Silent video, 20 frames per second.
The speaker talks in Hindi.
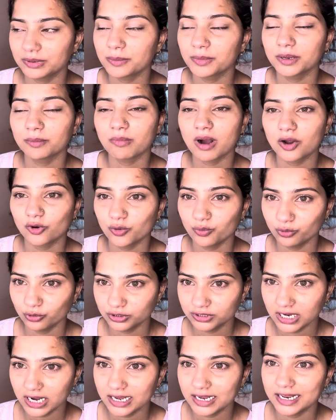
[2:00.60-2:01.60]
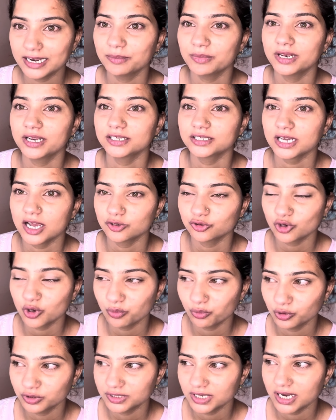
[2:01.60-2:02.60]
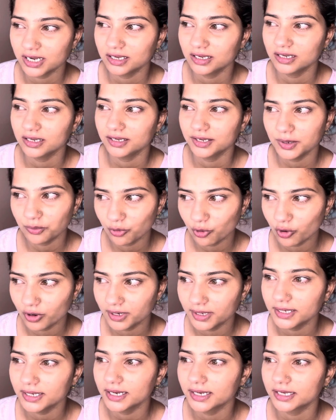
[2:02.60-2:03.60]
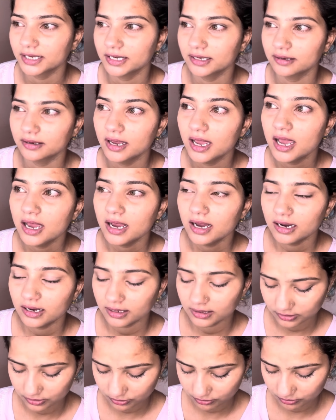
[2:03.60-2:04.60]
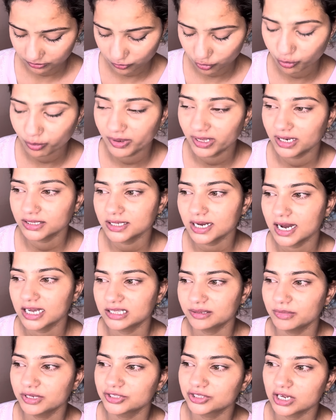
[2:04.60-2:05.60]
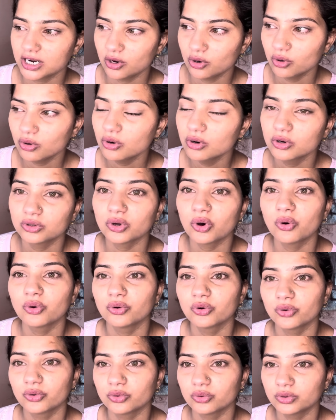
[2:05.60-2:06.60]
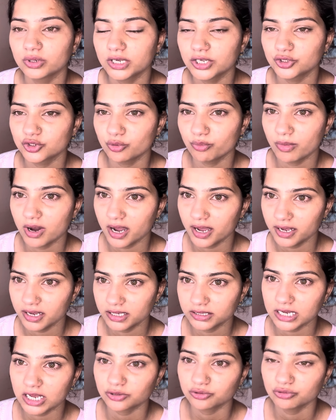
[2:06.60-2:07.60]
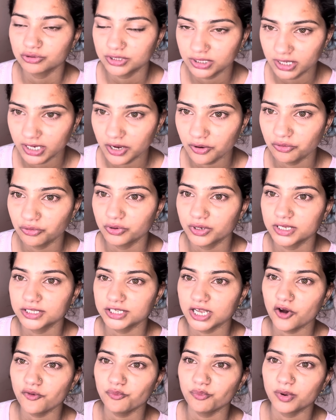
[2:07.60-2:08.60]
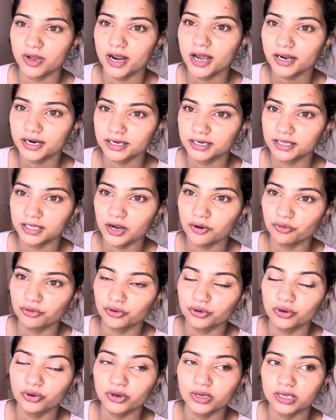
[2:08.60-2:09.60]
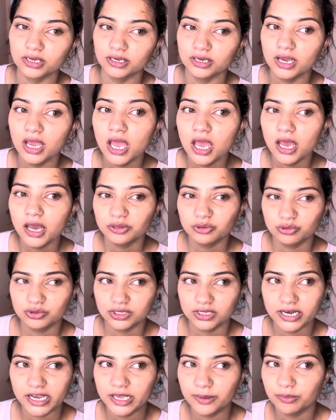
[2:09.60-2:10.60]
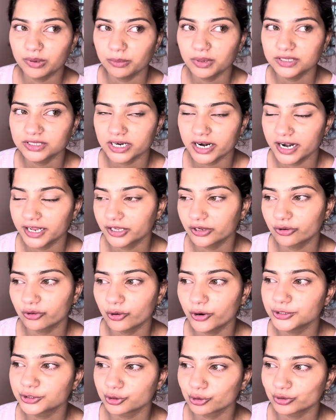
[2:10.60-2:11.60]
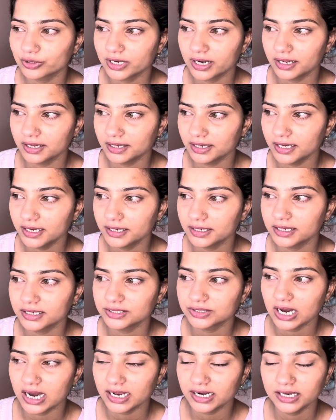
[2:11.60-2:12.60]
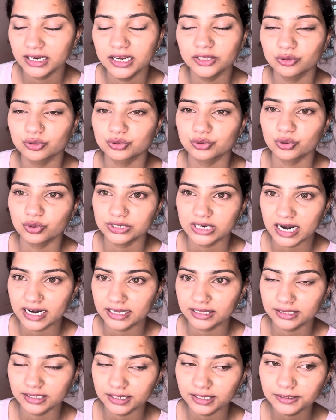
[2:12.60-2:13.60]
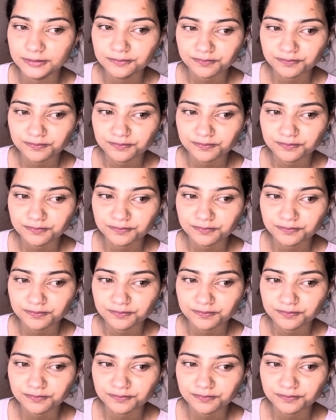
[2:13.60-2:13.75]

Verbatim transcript: कि अपनी माँ को पूछा यानी मेरी सास को पूछा कि ये बोल रही है कि तुम मेरे साथ में चल लो तो उन्हों उनकी जो माँ है सासू जी हैं उन्होंने साफ मना कर दिया उनको कि तुझे कहीं पे भी जाने की कोई ज़रूरत नहीं है ये जा रही है तो इसको जाने दे